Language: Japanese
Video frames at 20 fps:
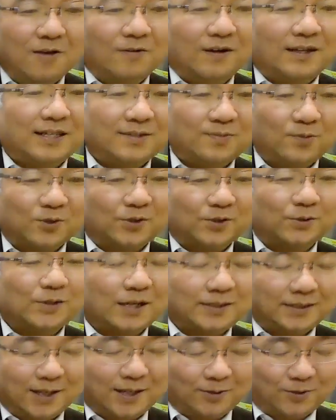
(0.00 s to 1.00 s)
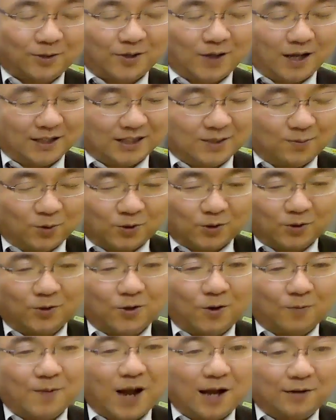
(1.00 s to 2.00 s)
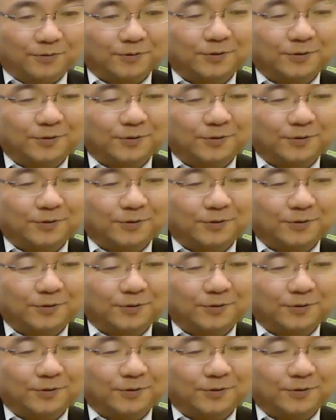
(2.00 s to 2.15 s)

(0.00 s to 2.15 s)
私も中学生の時は地元の、まあ、